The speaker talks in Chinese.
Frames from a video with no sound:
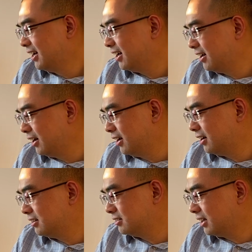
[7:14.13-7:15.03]

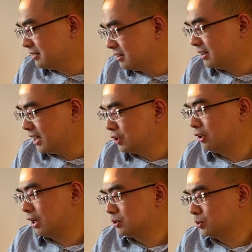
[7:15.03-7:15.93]
呃，那那在这
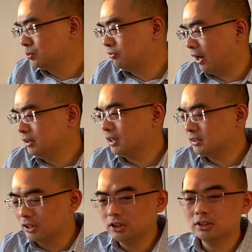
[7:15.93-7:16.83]
儿呢，就是说，反正
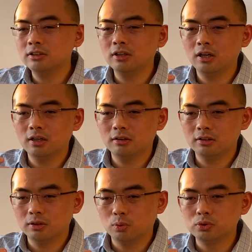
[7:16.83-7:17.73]
也也是一个，
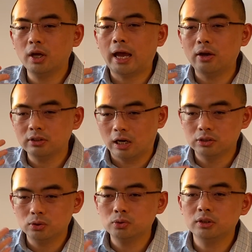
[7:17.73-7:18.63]
我觉得还有一
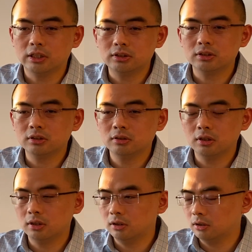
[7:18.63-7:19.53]
点就是说，也是一个
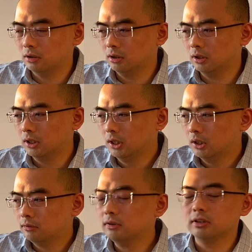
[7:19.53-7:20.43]
呃。
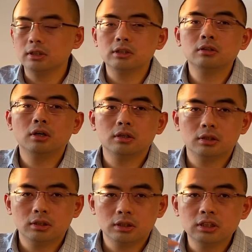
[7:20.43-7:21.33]
自己的一
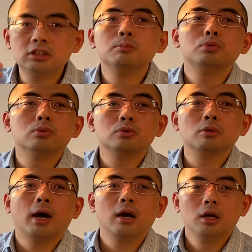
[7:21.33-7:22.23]
个一个进步，
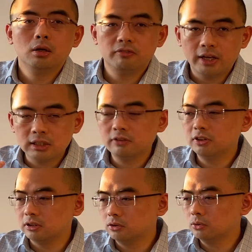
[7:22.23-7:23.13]
对吧？我发现一个
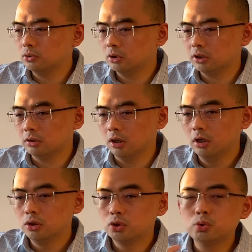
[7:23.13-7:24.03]
问题呢，就是说这个
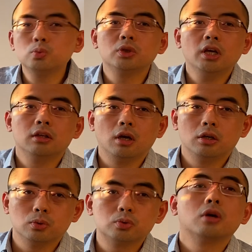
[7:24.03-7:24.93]
术业呢
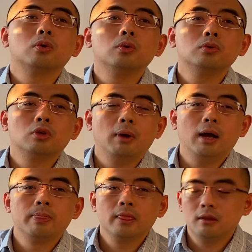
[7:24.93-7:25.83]
有专攻，对
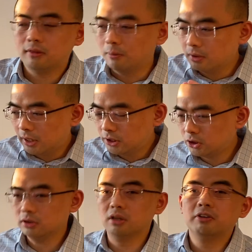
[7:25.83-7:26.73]
吧？对。咱们在
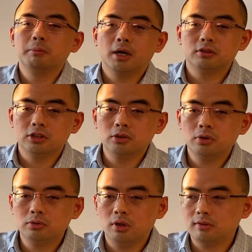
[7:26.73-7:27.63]
摄影方面的的
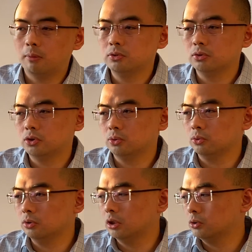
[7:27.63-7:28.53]
确确，咱们就是属
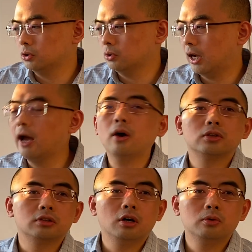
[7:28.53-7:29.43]
于呢，就是说爱好
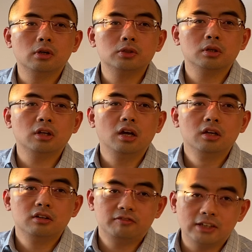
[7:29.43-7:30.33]
者或者说呢
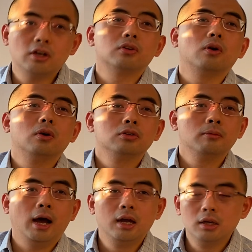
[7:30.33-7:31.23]
发烧友，对
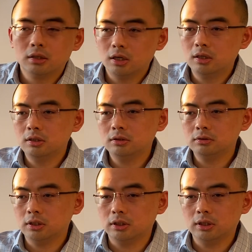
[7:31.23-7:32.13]
吧？跟
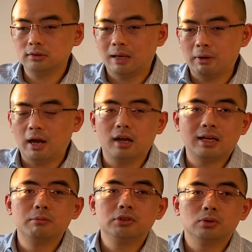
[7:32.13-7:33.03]
这个像大马啊
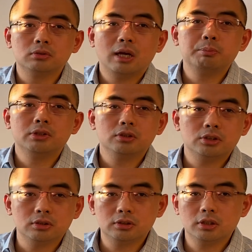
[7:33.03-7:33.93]
他们这种，他毕竟
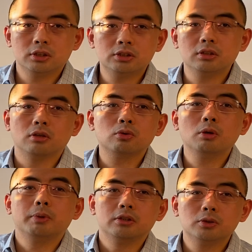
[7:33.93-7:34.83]
是以这个摄影作
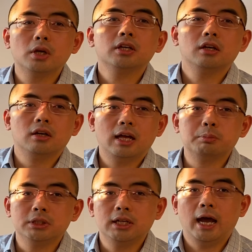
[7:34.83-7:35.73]
为本职专业的来
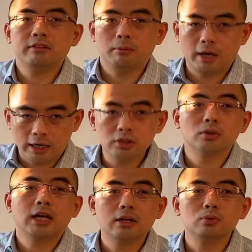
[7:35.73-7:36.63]
比起来，咱们还是
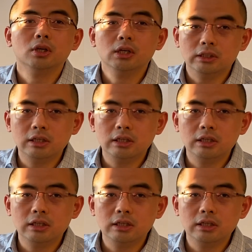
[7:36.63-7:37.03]
有差距。嗯。